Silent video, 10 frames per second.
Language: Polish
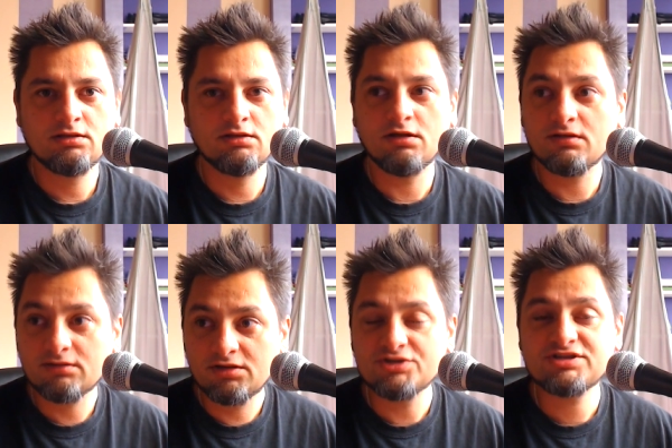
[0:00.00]
No,
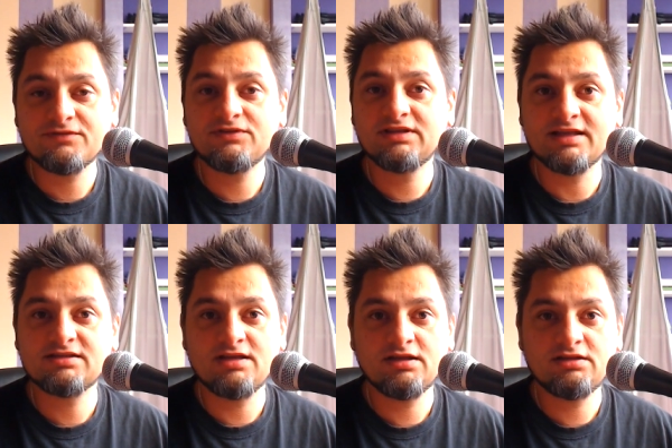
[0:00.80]
gość
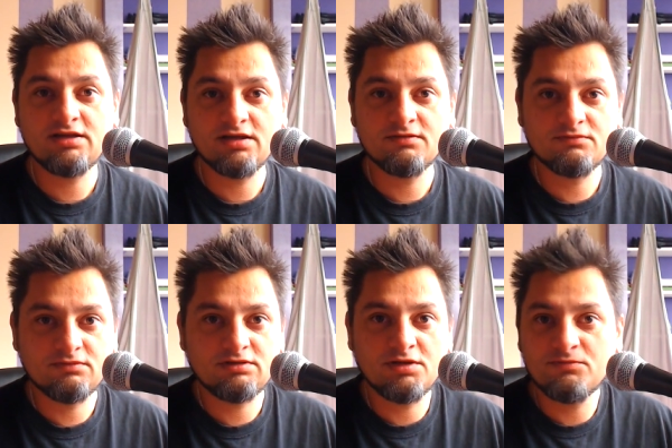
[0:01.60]
ewidentnie nie,
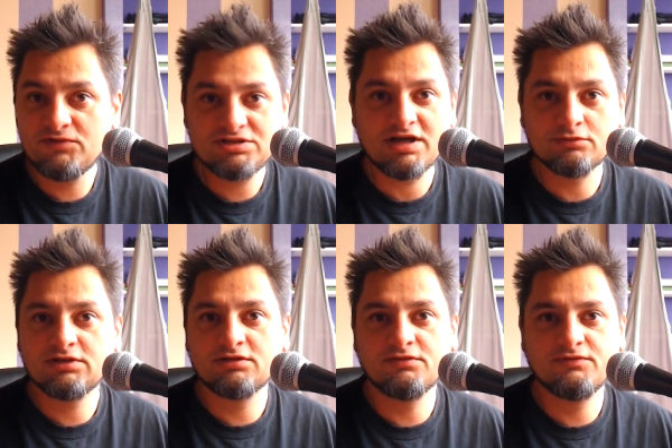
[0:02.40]
nie widział
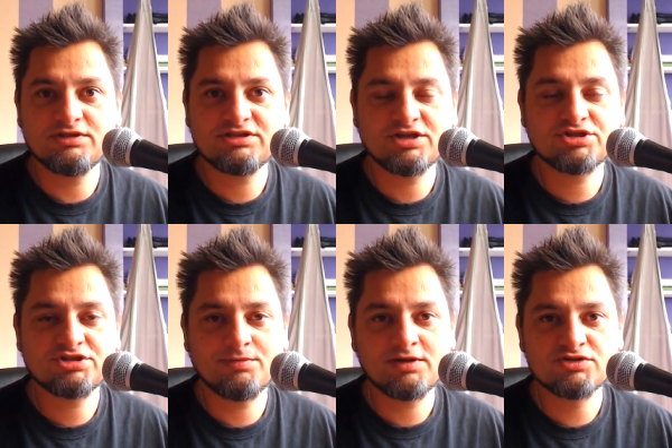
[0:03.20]
tego wyjścia, że
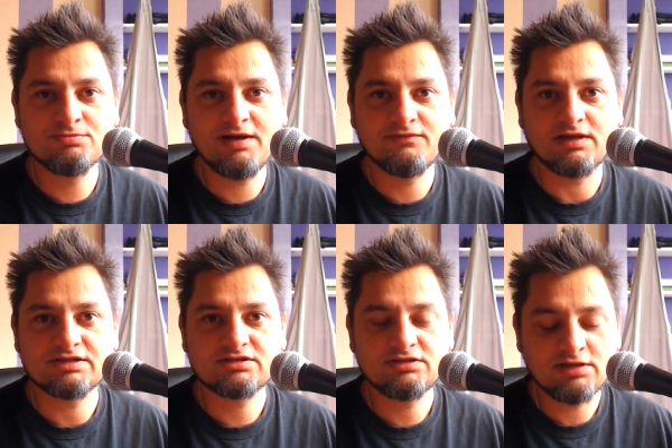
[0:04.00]
trzeba
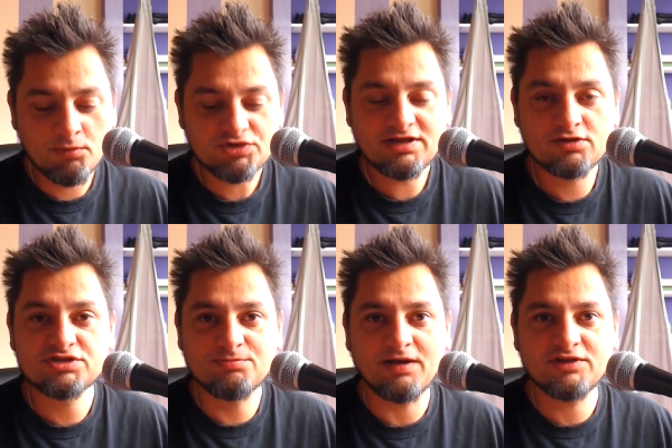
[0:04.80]
rozmawiać. Nie można
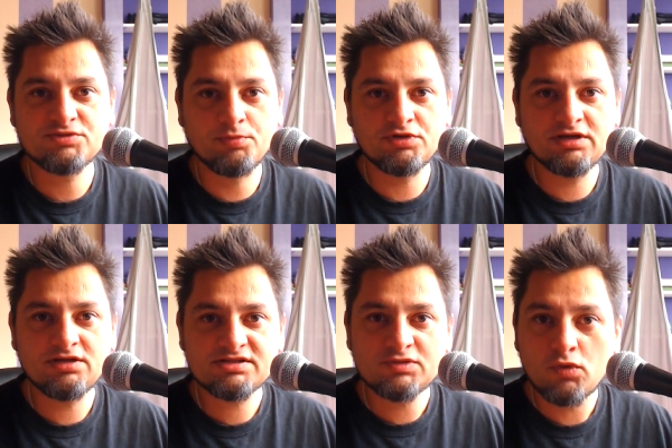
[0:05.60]
rozmawiać, bo nikt
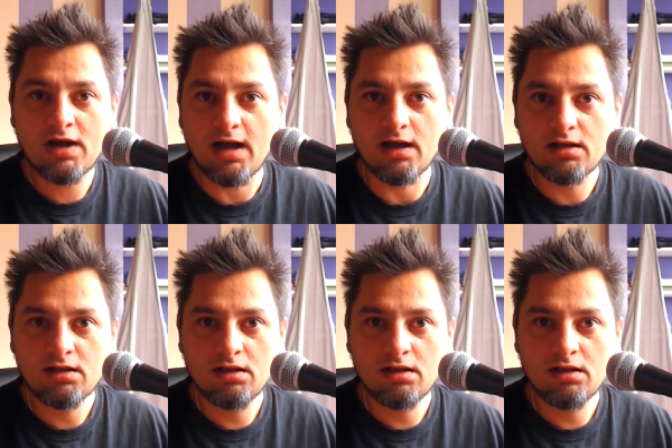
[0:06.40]
nie słucha.